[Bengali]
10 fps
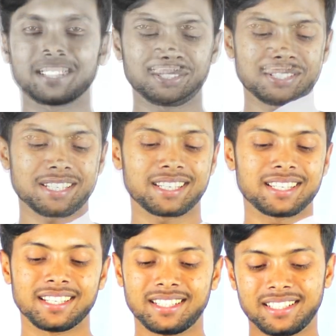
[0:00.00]
এটা হচ্ছে
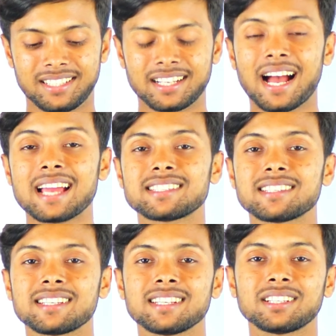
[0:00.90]

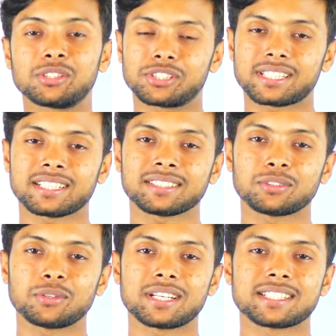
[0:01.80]
আইসিটি কোশ্চেন
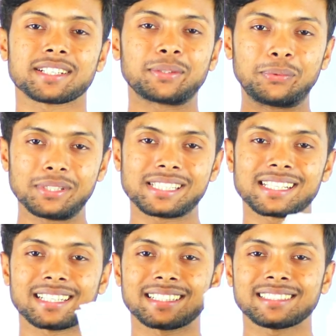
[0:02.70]
দুই
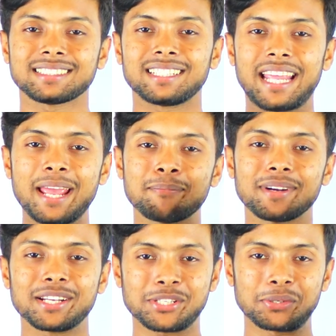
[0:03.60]
সালের
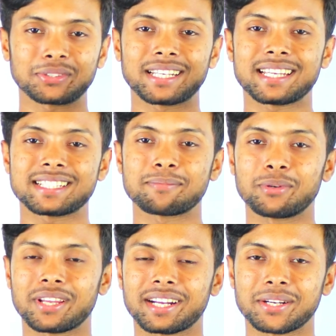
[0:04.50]
এপ্রিলের ষোলো তারিখে যে
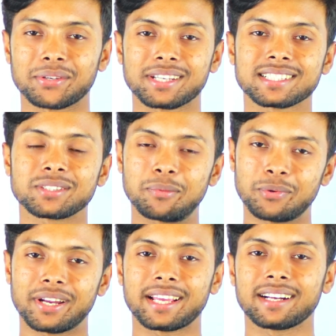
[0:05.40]
পরীক্ষাটা হয়ে গেছে ওই
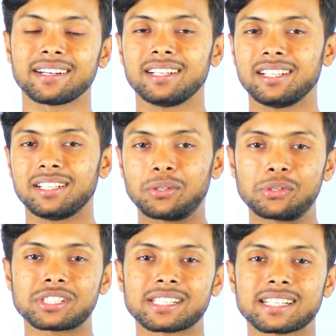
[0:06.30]
পরীক্ষার
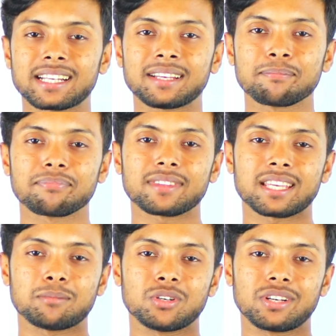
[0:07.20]
কোশ্চেনটা
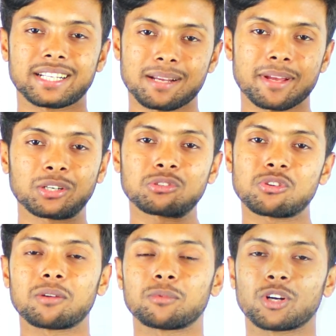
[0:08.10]
এবং এটা আমি এখন
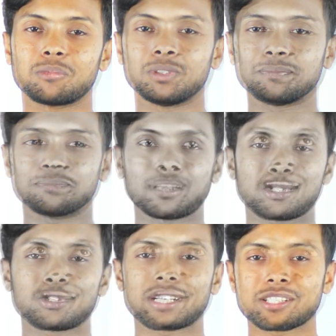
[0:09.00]
সলভ করাবো
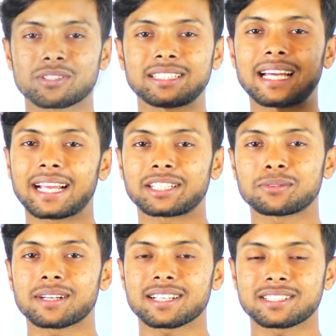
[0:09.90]
প্রশ্নটা যদি থাকে
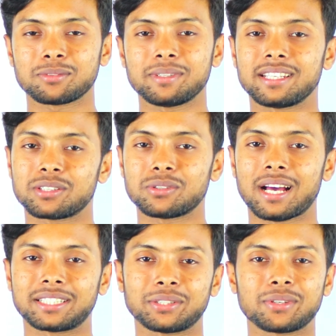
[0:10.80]
তোমার কাছে তুমি একটু
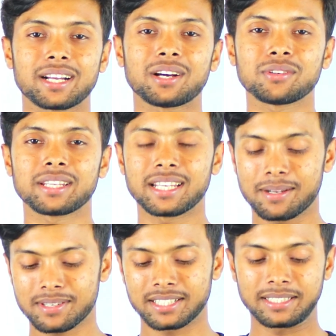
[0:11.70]
হাতে করে নাও নিয়ে
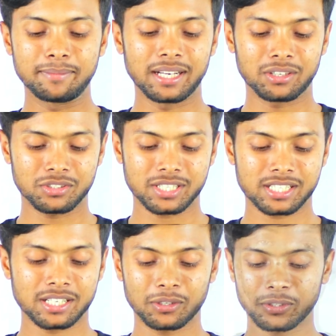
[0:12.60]
আমার সাথে মিলানোর
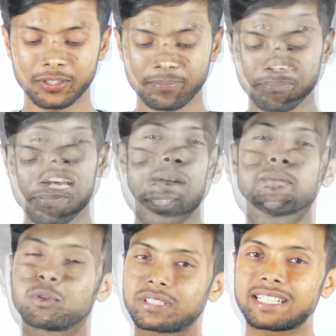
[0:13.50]
চেষ্টা করো
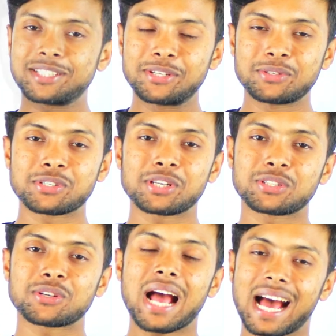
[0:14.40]
আমি প্রত্যেকটা
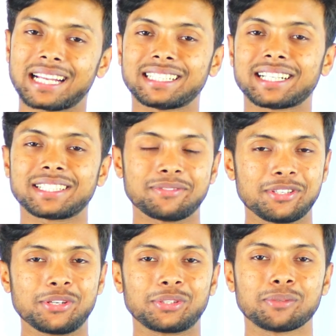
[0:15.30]
সৃজনশীলের জন্য আলাদা আলাদা
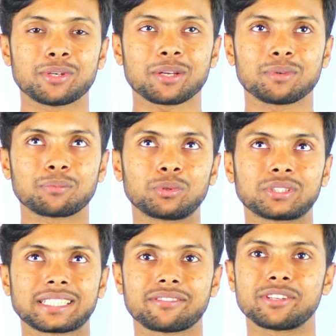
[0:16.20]
ভিডিও দিব এবং
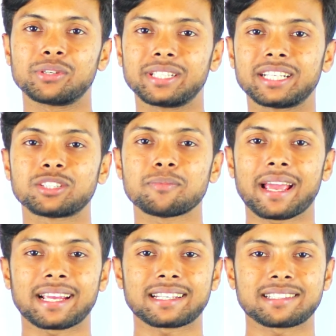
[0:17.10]
প্রত্যেকটা ভিডিও দেখলে তুমি
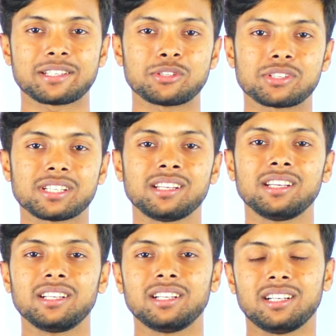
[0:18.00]
এক একটা সৃজনশীল
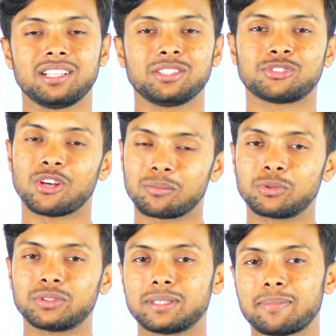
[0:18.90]
সলভ
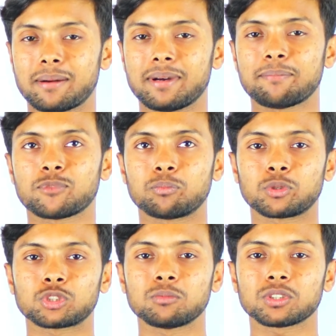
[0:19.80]
করতে পারবা তো
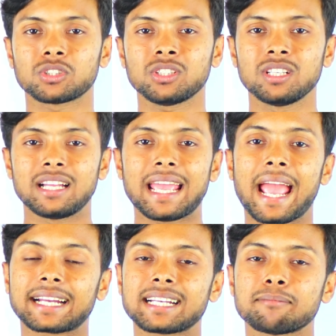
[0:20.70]
প্রথমত
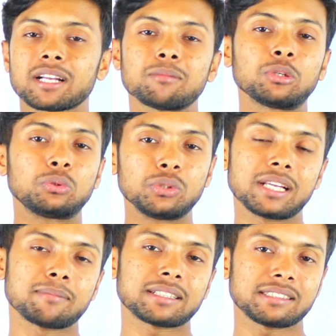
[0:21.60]
এক নাম্বার এবং দুই
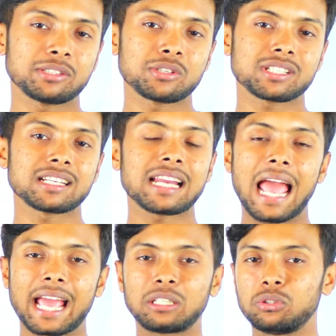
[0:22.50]
নাম্বার সৃজনশীলটা
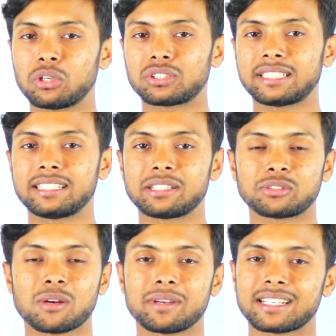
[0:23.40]
এক দুই অধ্যায় থেকে
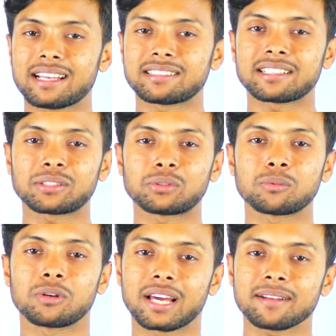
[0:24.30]
আমি এটা অ্যান্সার
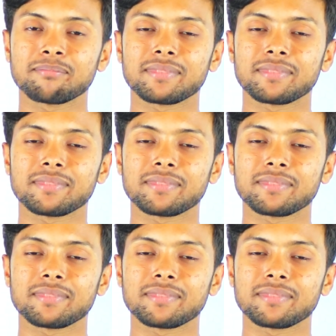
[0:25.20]
করবো না